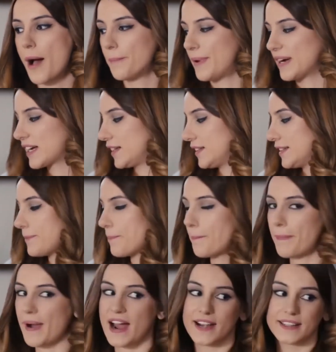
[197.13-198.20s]
لنشوف
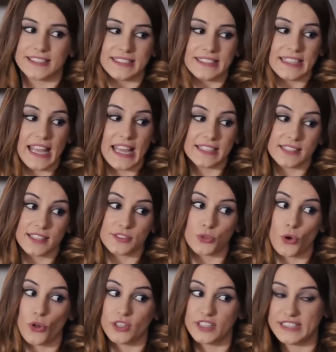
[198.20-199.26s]
صاحب
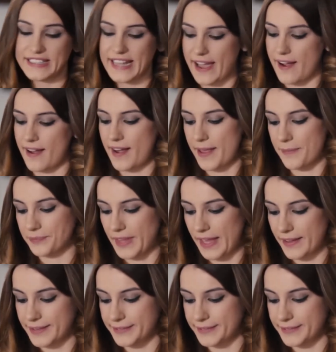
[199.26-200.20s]
هالمشكلة ليش ميبس راسه كل